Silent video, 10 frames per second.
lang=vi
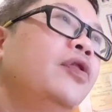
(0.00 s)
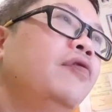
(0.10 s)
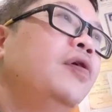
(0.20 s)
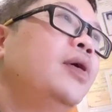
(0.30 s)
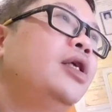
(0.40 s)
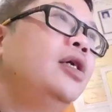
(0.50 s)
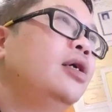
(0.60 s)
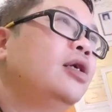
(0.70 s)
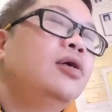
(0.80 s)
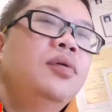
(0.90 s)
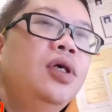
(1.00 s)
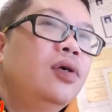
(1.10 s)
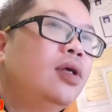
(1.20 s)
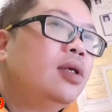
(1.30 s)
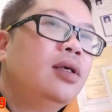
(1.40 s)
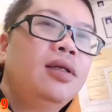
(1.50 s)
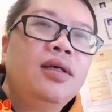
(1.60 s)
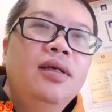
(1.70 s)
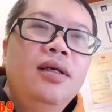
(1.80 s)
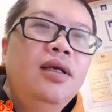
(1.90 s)
vì bắt chiếc người ta không hiểu nên người ta
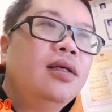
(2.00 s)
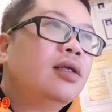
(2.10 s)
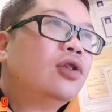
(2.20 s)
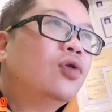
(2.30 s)
cứ nghĩ là